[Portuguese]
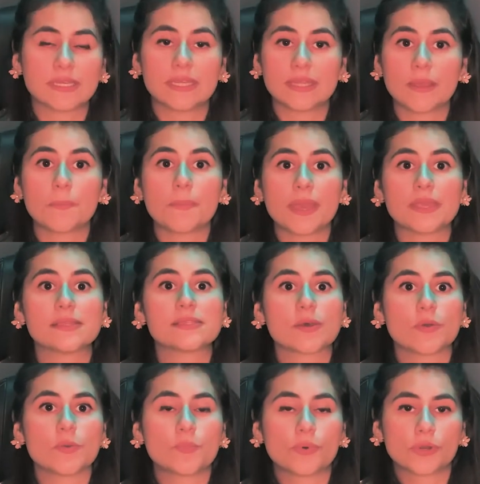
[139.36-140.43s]
que também
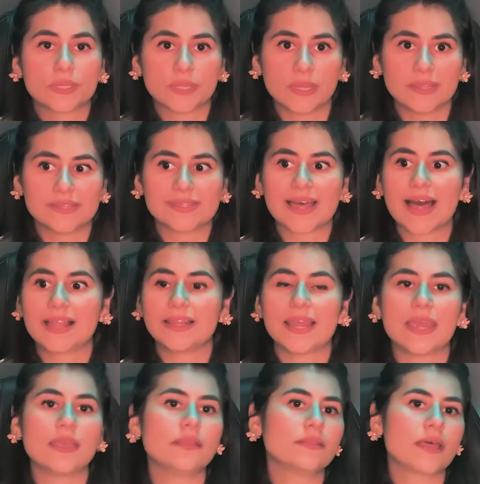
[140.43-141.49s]
são importantes
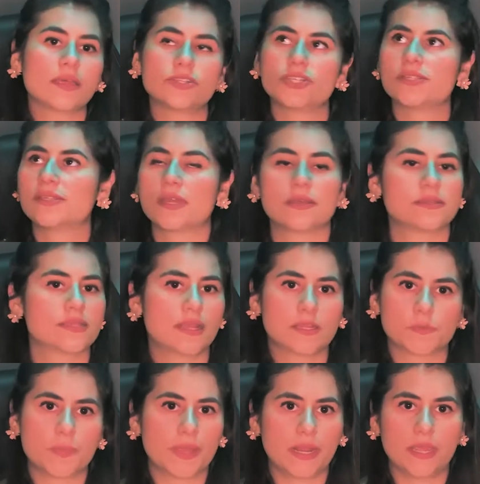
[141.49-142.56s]
além da distância
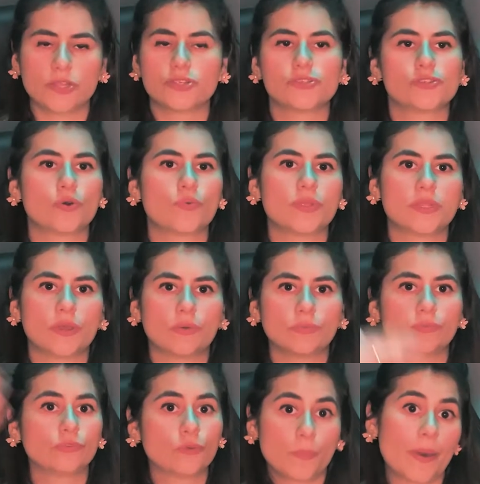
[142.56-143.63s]
das paredes ou
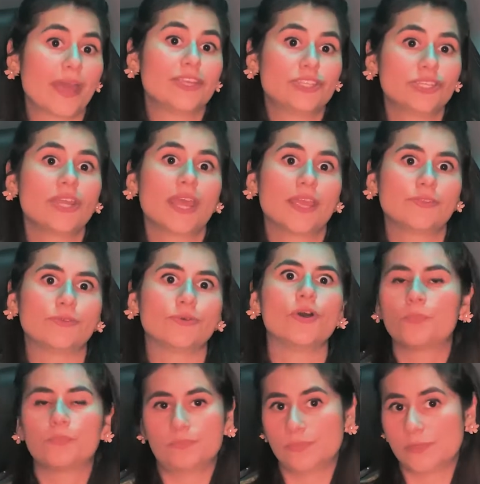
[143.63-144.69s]
então do pé direito
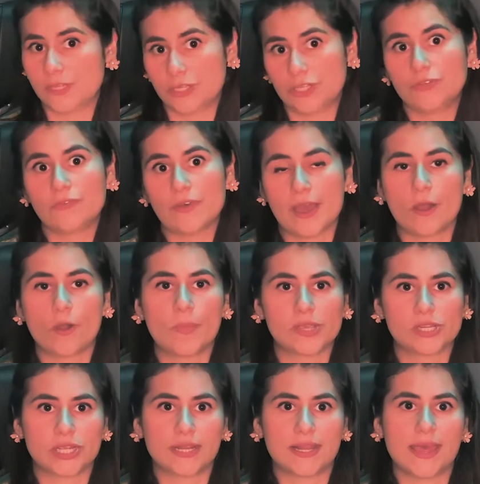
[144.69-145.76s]
se tiver uma
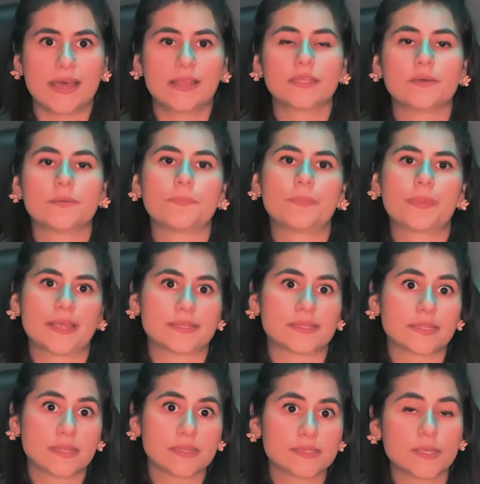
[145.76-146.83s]
janela, presta
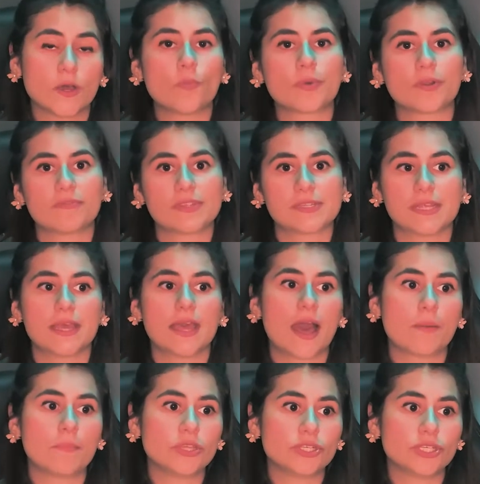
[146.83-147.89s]
atenção para fazer
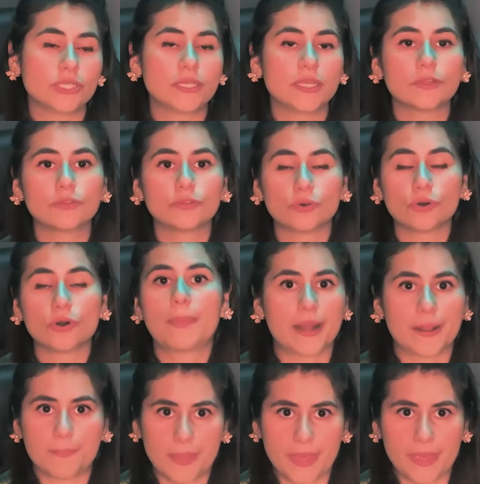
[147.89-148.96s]
a medida do
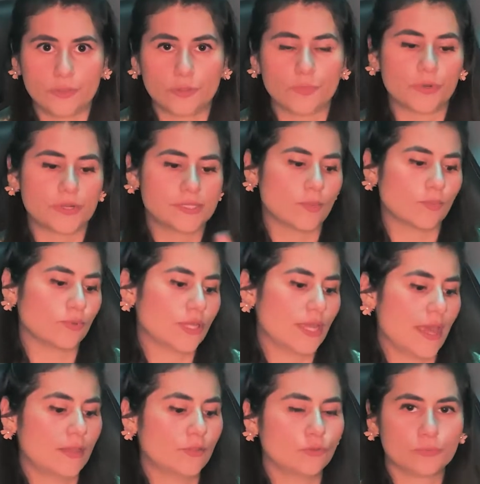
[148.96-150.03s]
parapeito, por exemplo, que
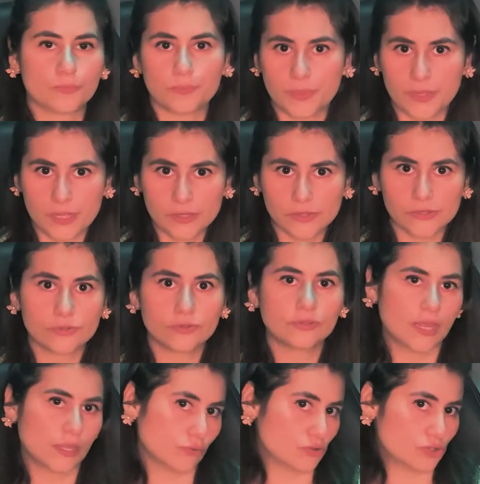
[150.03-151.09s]
é do piso,
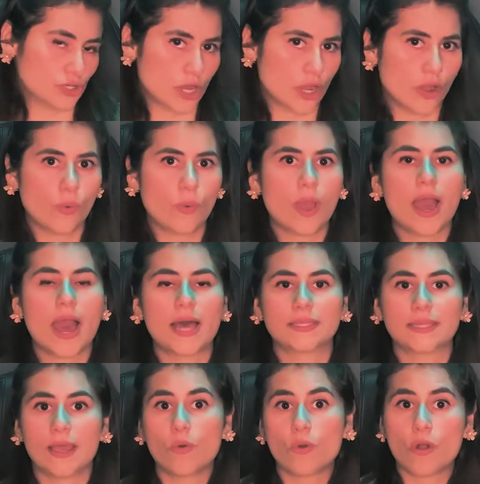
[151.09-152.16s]
né, do chão,
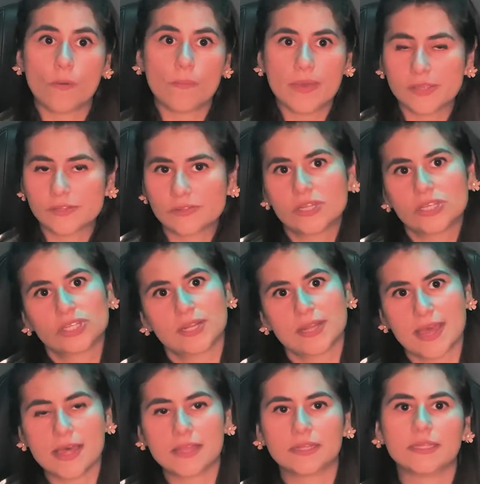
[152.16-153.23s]
até o começo da
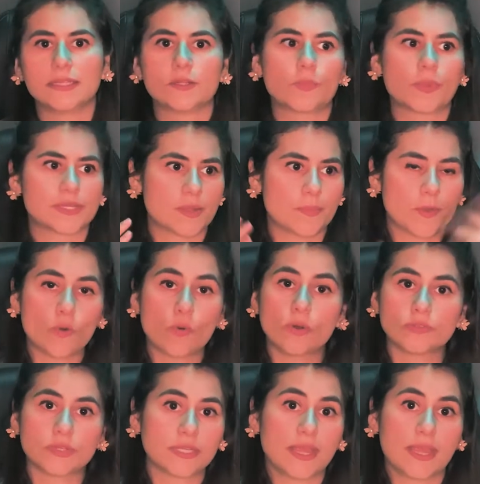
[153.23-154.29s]
janela, então para saber o
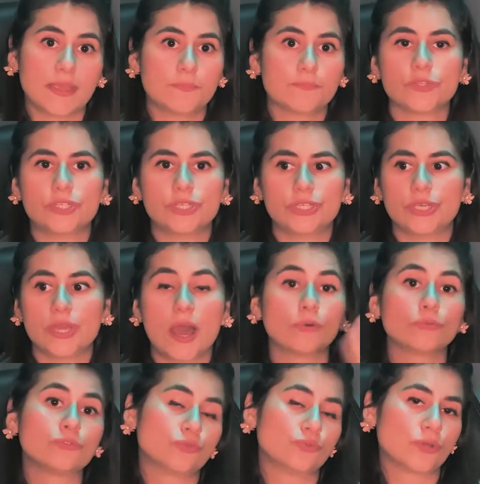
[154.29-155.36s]
quanto que tem de
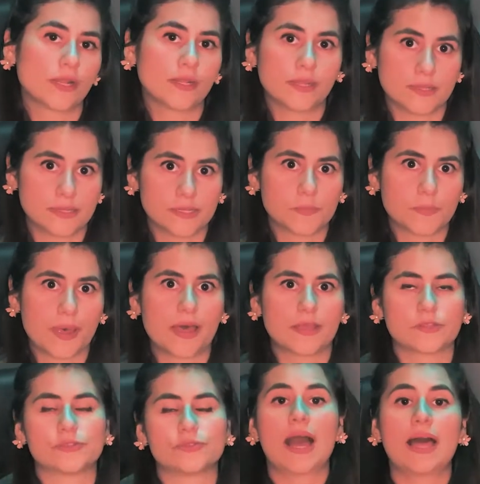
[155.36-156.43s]
altura desse
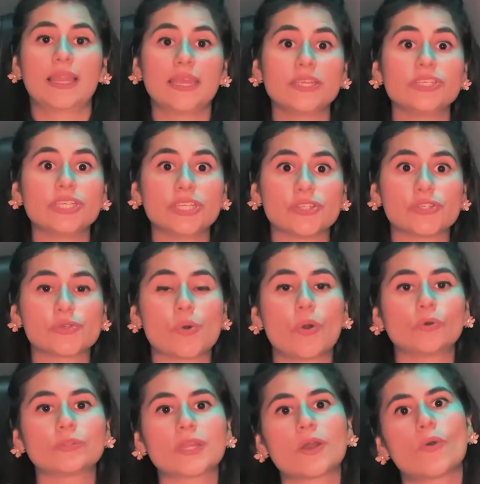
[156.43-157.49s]
espaço. Além disso,
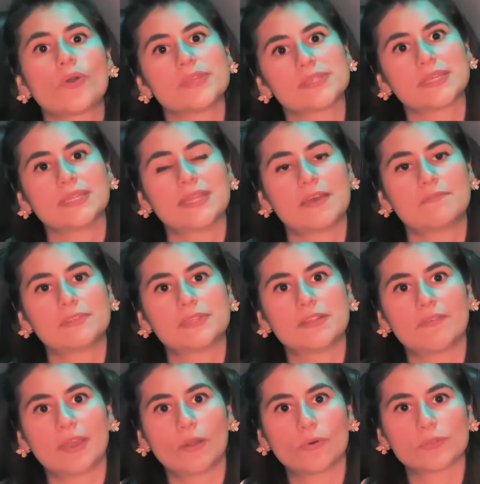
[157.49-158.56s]
outra coisa que deve se
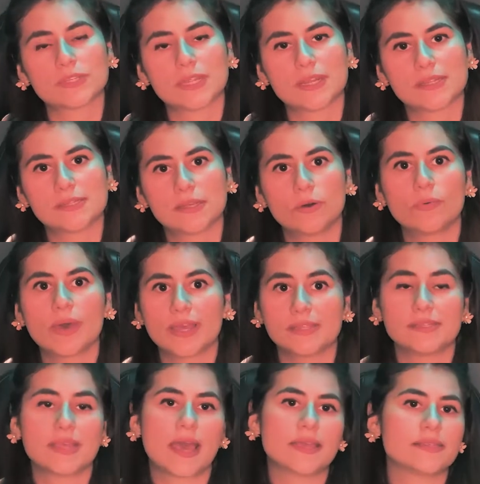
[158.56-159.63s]
levar em consideração é
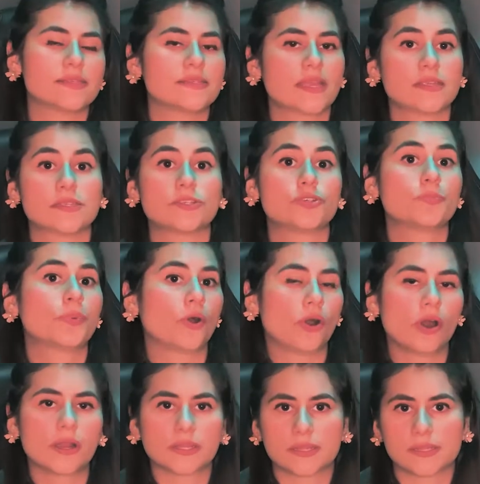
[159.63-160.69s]
se há existência de
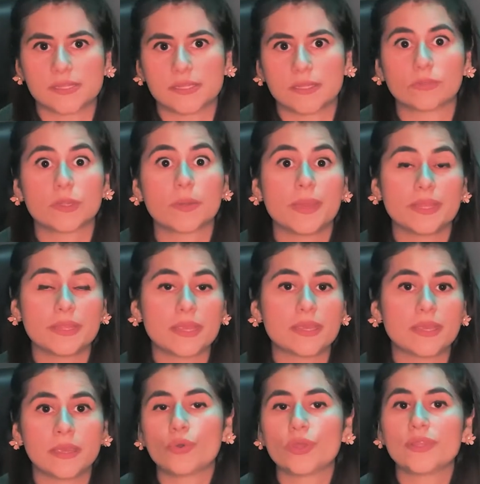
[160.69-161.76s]
portas, então também tem
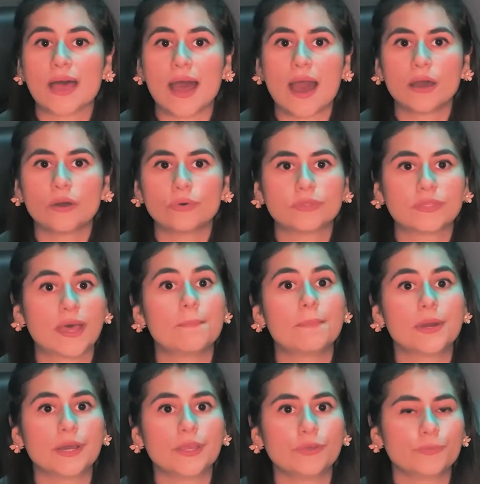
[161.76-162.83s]
que cuidar o
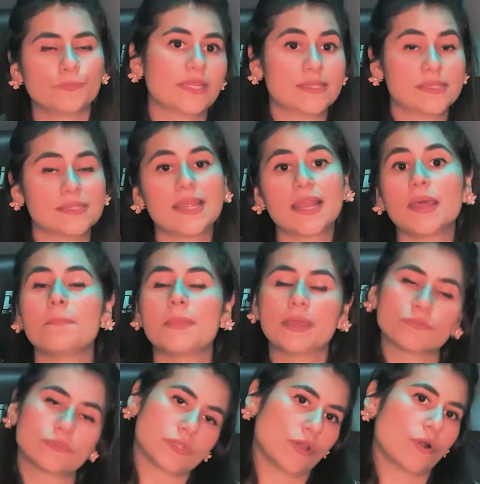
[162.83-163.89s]
tamanho desses
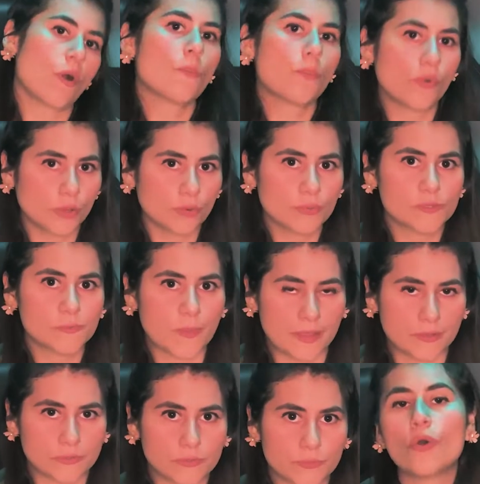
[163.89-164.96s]
elementos que compõem o
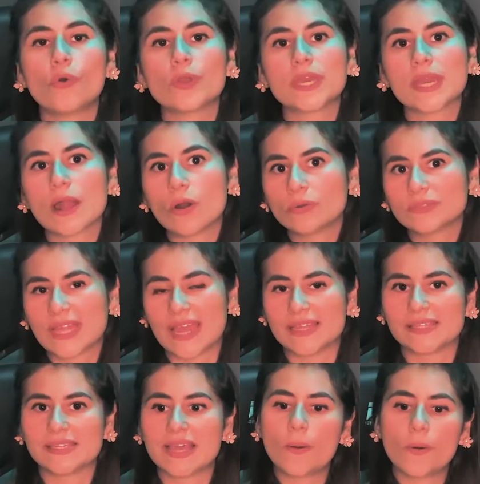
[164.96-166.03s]
espaço. O que, que
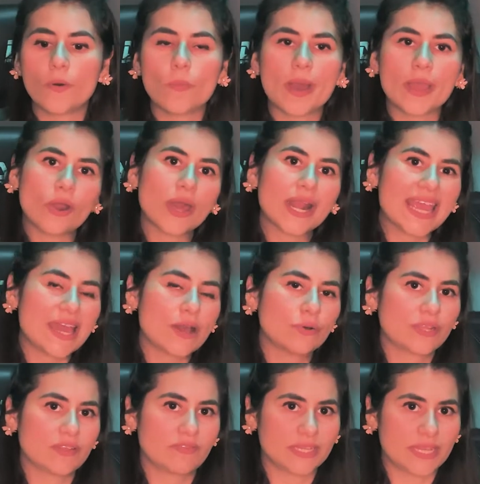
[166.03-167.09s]
acontece? O maior erro,
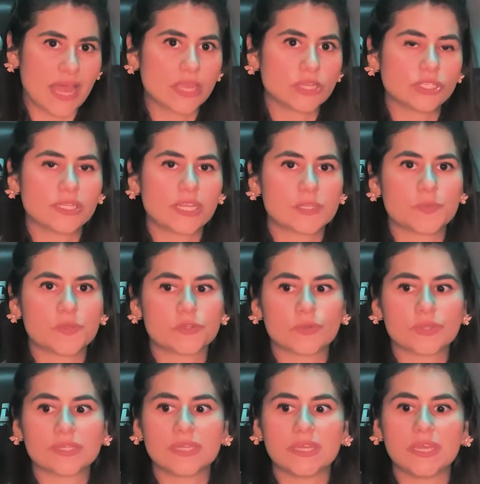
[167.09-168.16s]
na verdade, das
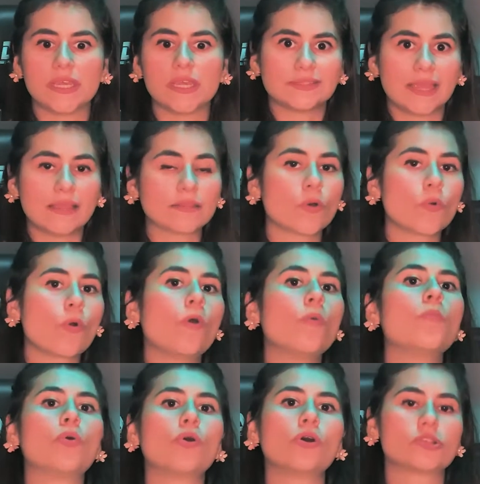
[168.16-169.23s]
pessoas que tentam
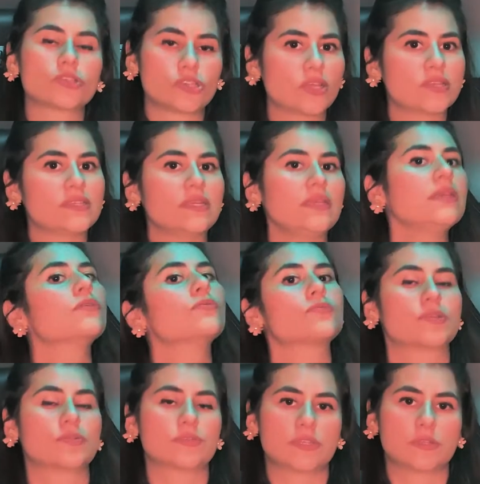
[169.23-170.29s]
compor sozinhas os seus